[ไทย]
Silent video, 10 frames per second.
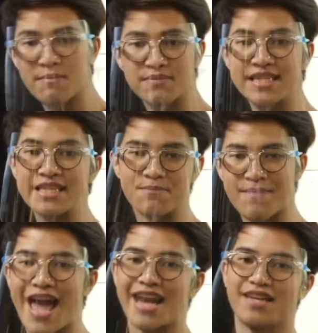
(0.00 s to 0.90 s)
ยม
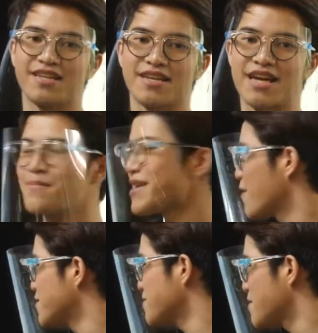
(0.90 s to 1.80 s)
48 อันนี้เป็นแค
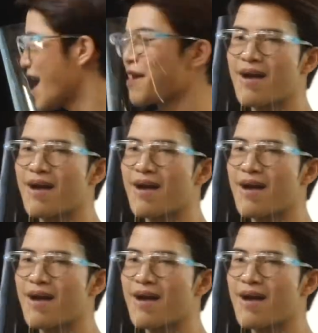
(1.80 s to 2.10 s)
ลเซียมที่แพง